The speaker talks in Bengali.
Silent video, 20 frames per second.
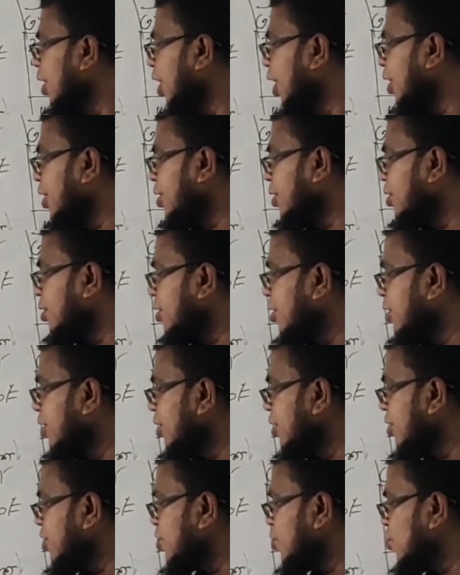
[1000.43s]
একটি
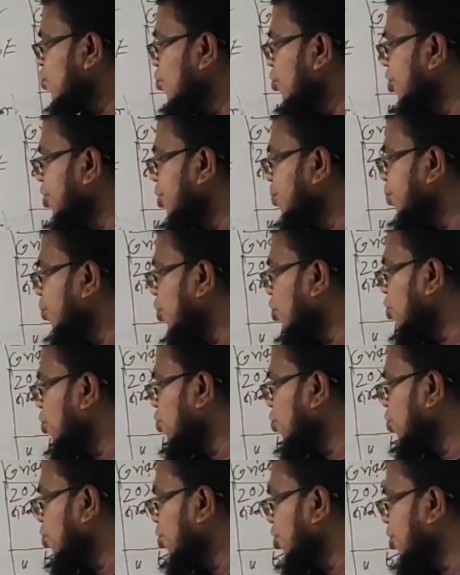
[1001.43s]
স্কুলের
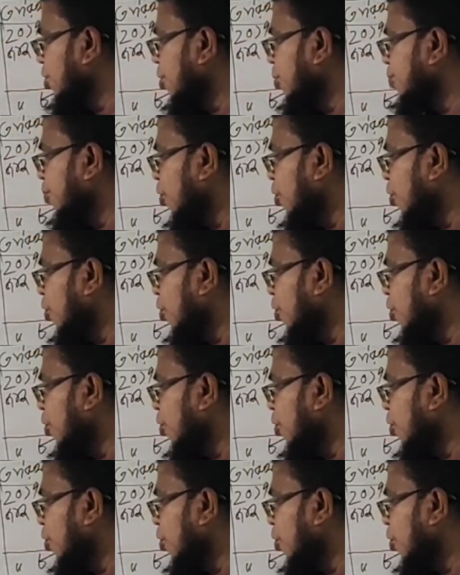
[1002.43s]
ফটোকপি